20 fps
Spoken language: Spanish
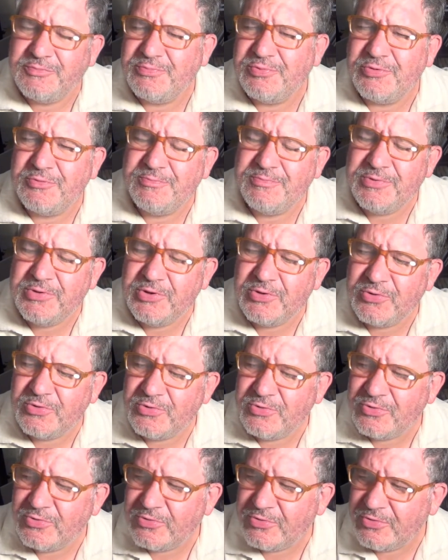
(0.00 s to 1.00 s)

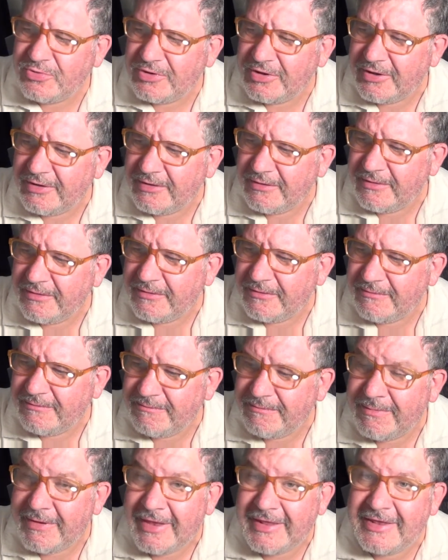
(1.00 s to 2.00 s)
propio eh,
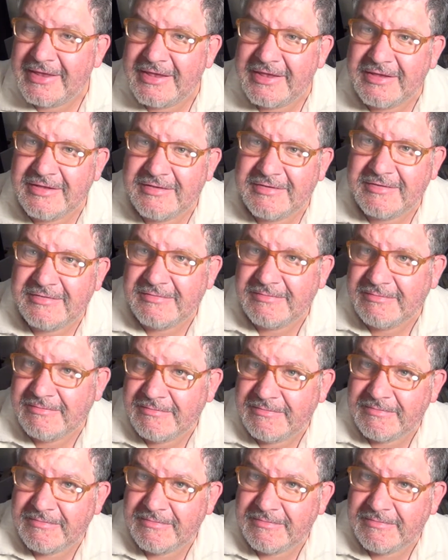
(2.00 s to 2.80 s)
bienes,